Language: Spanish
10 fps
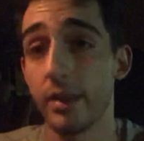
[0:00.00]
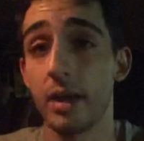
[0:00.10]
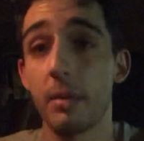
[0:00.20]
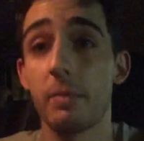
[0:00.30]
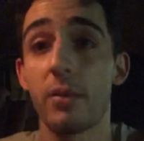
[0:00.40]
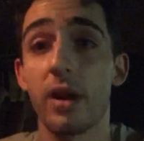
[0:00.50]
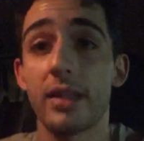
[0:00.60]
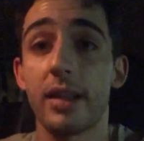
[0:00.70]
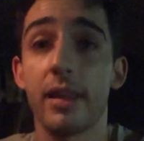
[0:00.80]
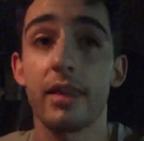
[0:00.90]
también por
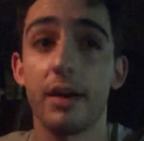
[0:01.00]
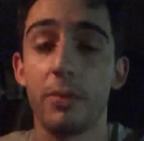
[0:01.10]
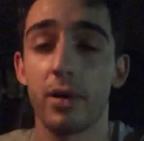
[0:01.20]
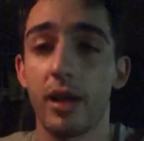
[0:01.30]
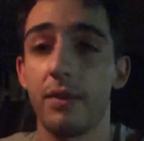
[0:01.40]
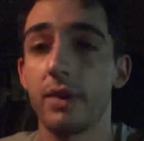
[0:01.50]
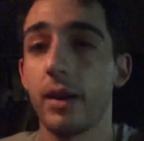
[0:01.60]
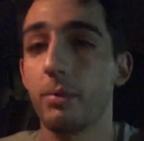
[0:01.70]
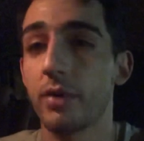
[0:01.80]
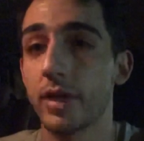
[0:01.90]
la tardanza, porque al
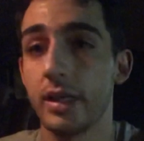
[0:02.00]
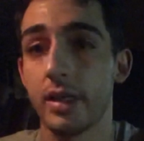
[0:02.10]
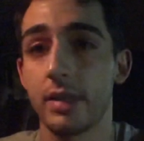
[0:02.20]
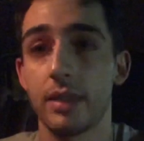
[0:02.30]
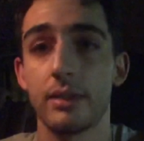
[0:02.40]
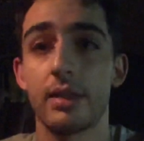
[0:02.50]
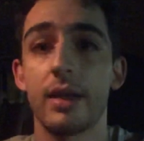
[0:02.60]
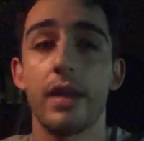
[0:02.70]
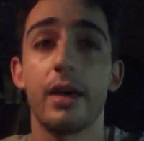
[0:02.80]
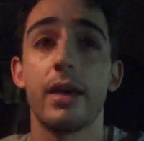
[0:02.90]
final, pues
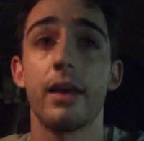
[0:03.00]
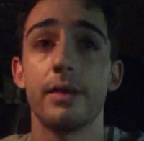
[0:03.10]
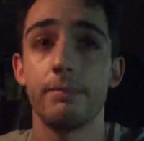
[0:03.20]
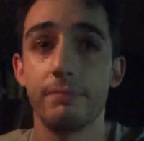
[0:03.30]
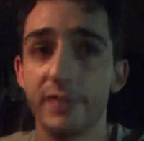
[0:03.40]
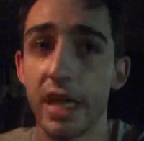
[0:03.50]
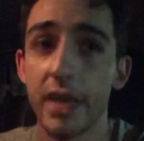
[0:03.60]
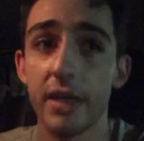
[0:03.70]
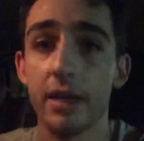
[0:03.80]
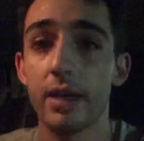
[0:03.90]
entre
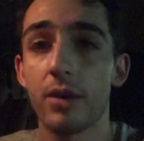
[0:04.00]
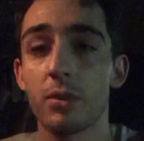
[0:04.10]
Dani,